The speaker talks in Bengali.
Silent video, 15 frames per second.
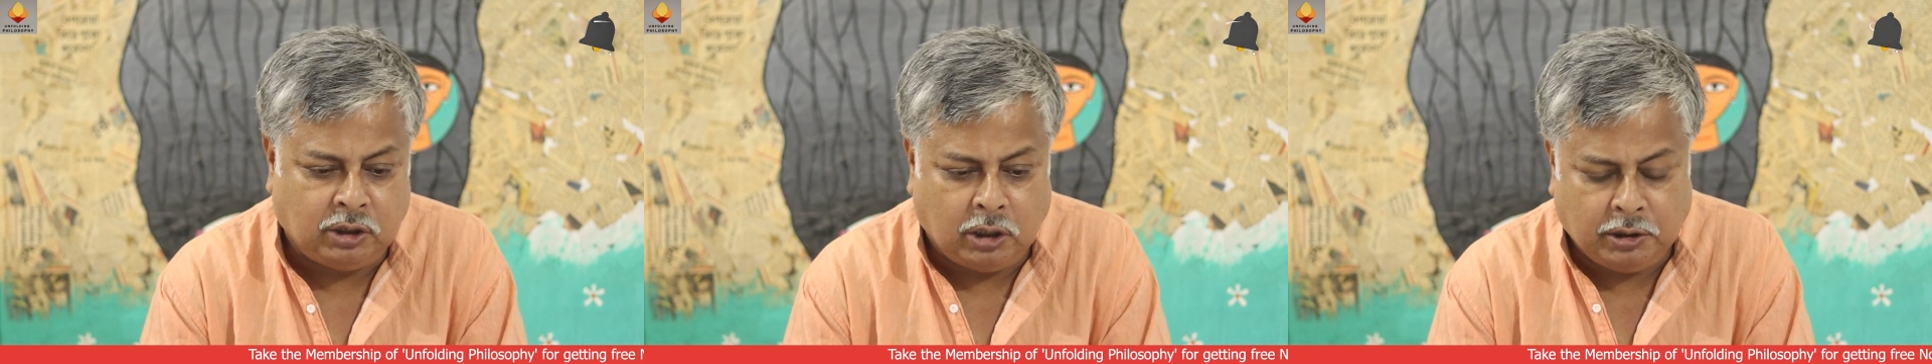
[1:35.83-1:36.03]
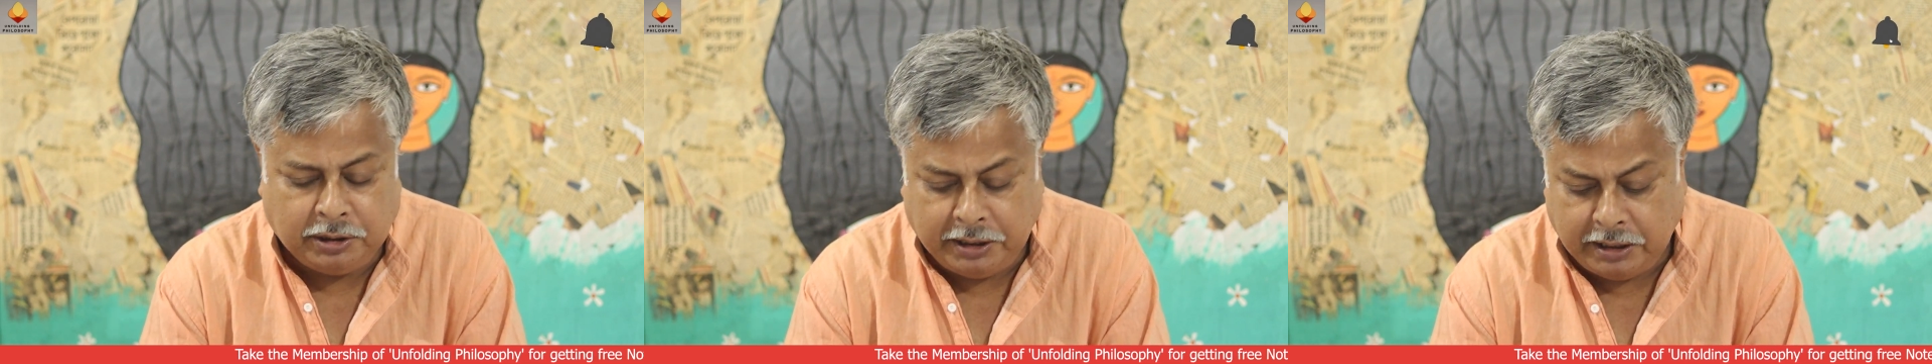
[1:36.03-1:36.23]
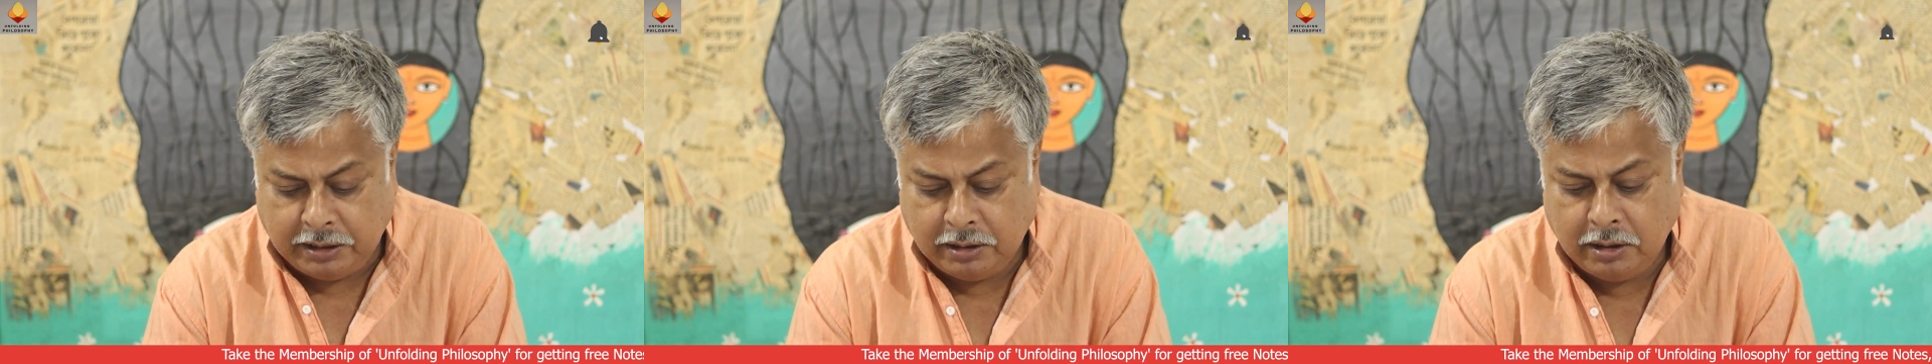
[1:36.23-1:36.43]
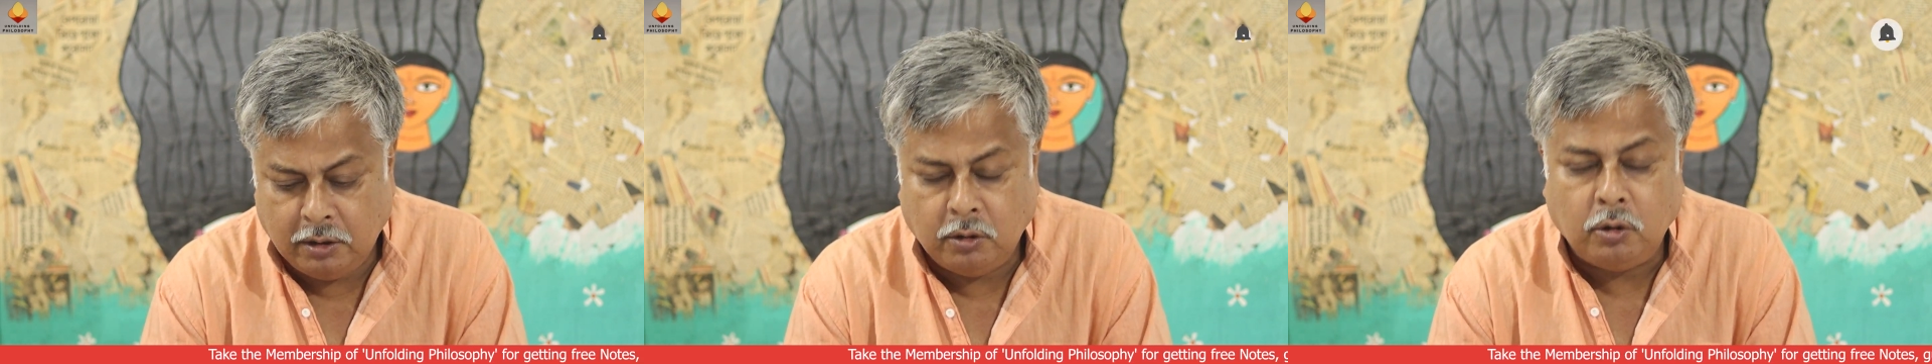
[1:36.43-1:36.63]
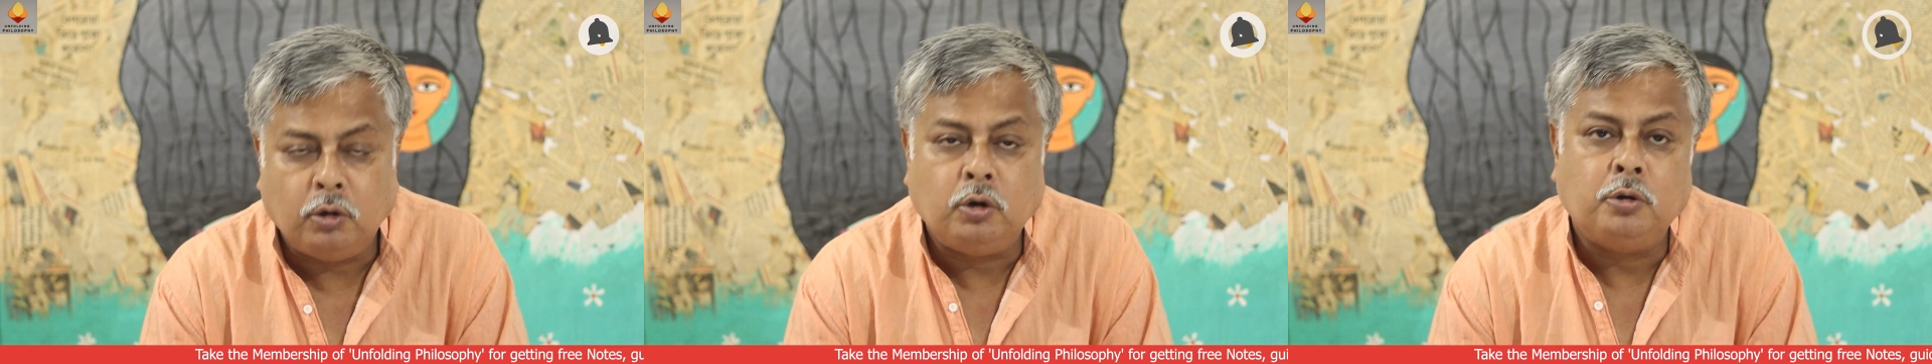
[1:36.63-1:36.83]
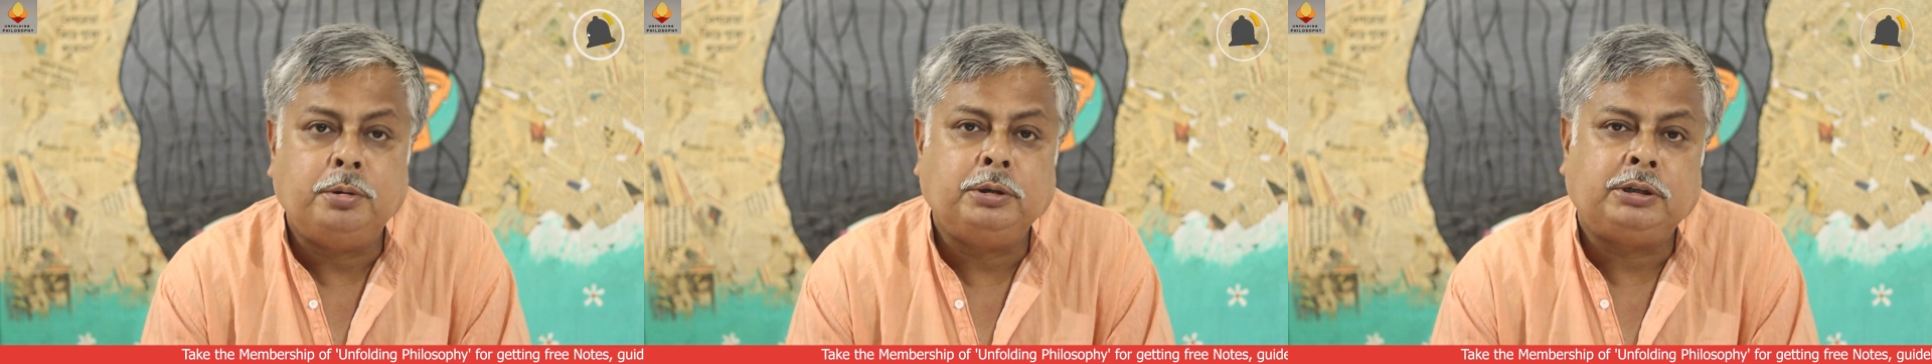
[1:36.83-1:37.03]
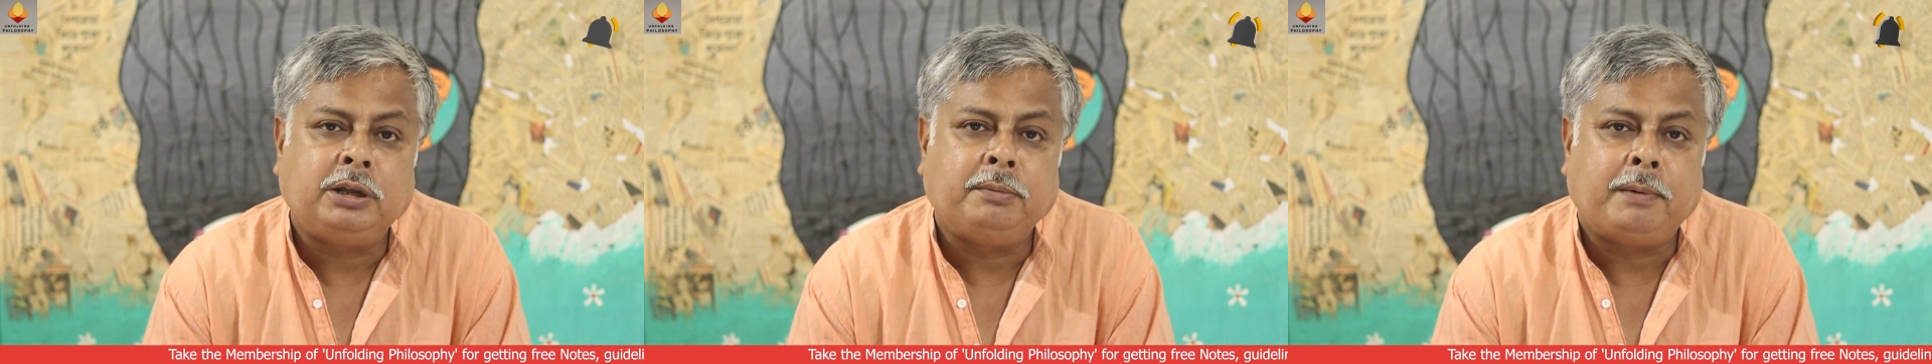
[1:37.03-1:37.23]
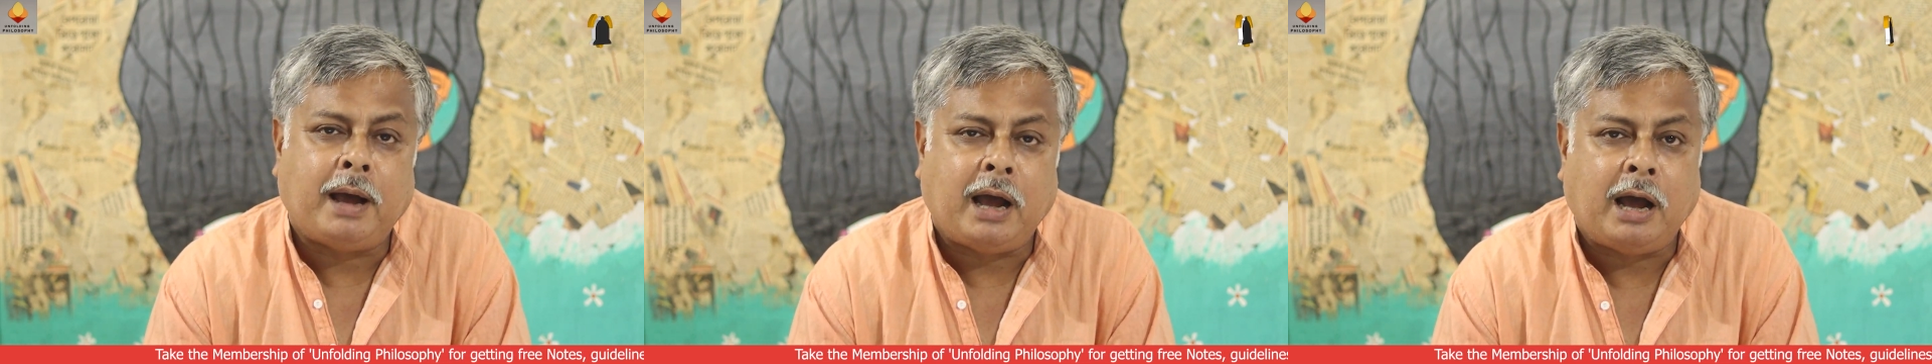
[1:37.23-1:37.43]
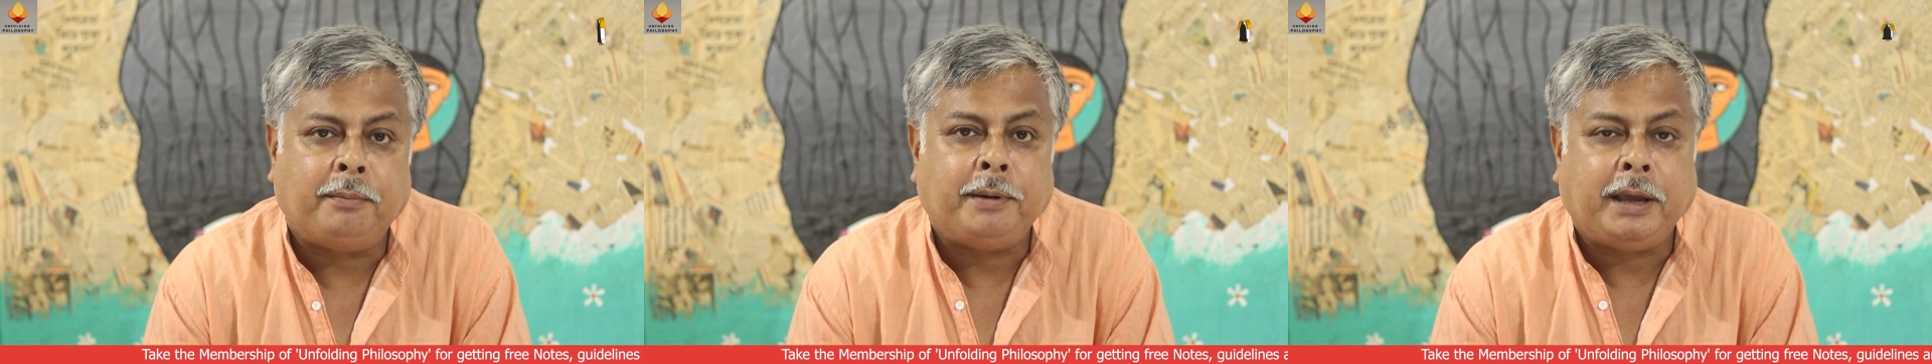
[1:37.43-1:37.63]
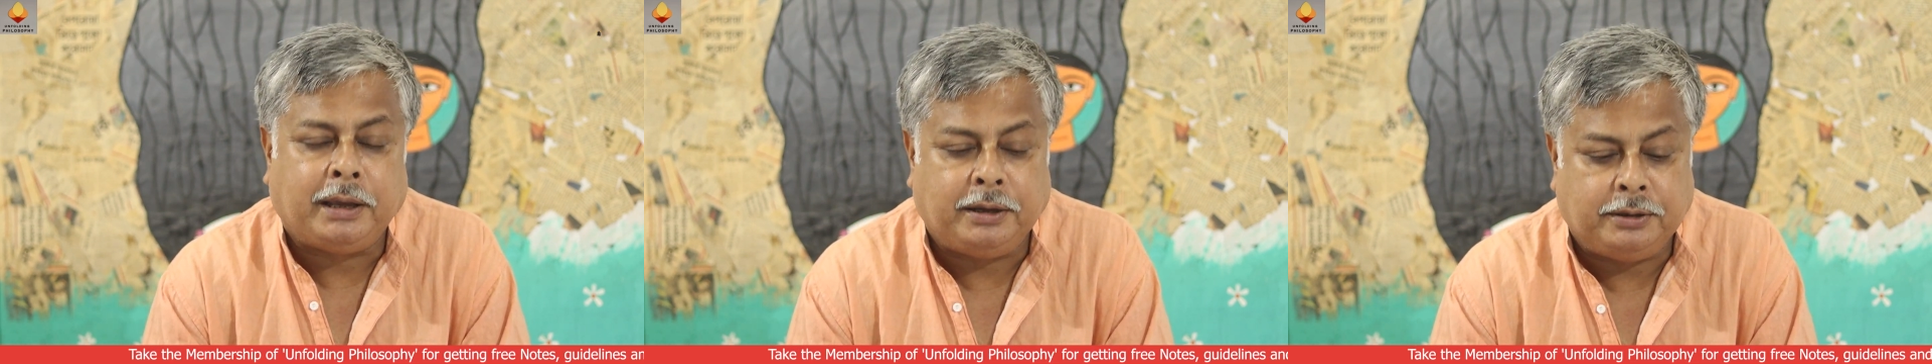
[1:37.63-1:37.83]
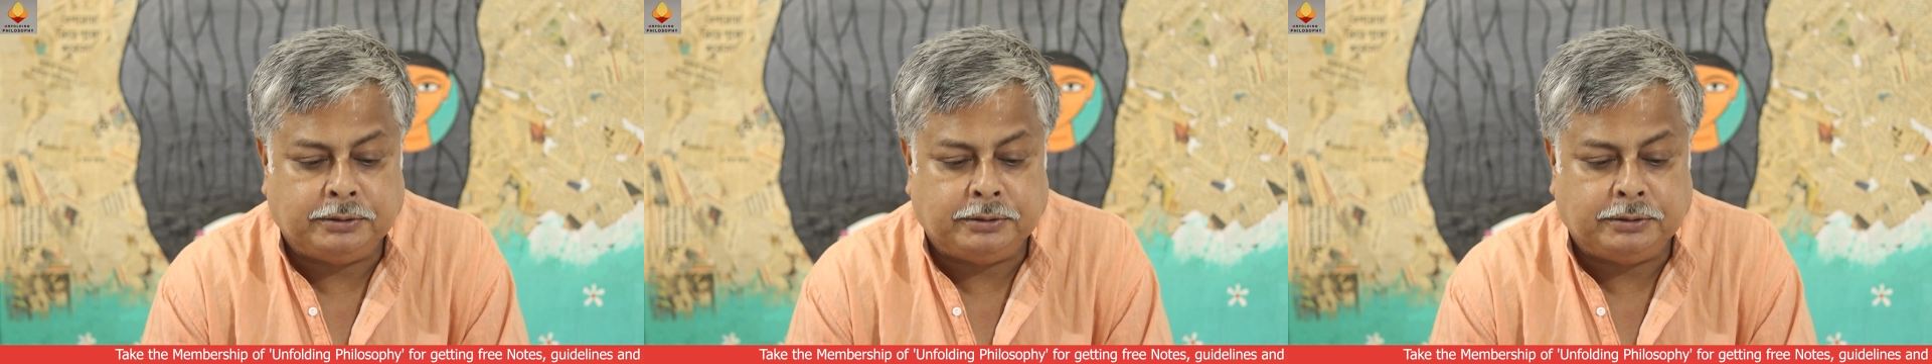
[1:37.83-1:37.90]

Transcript: ধরনের অনুভূতি বা আবেগ